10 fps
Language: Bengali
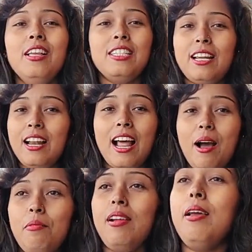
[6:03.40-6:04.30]
সেটা না
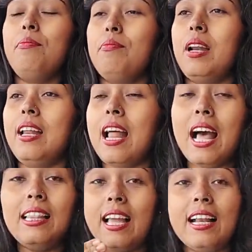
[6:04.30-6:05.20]
বললে মানে না
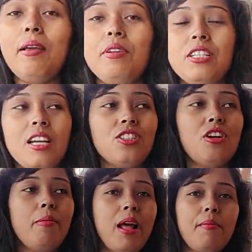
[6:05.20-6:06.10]
দেখলে বিশ্বাস
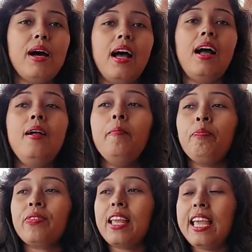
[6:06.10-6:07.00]
করবে না বা
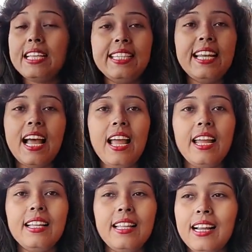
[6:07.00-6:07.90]
এসে না
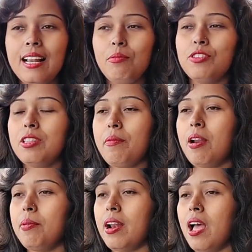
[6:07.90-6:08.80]
হেঁটে দেখলে বুঝতে
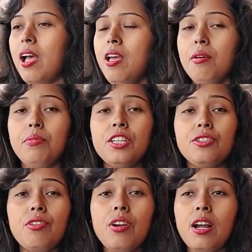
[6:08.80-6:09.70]
পারবে না
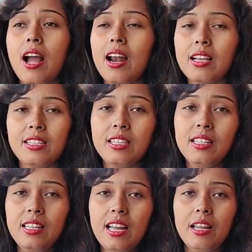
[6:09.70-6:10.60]
ভীষণ খাড়া সিঁড়ি
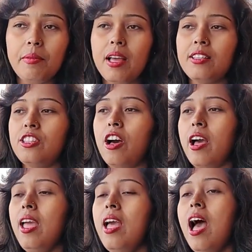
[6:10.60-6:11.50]
দিয়ে নেমে আসতে
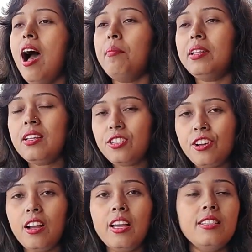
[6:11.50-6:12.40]
হয় আমাদের
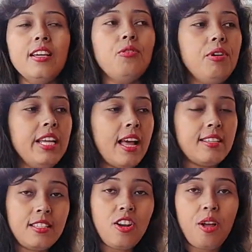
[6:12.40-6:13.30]
সঙ্গে যে কুলি
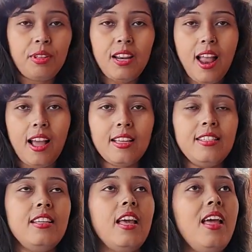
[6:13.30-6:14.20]
আসছিল আমাদের লাগেজ
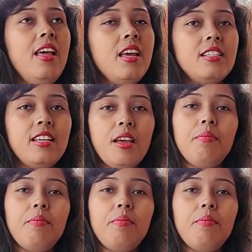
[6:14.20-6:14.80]
নিয়ে সে